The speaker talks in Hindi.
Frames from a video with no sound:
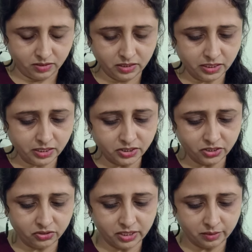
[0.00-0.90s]
निकल
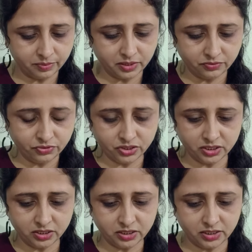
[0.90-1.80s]
जाओगे आप कन्फ्यूजन
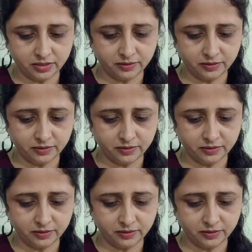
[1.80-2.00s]
से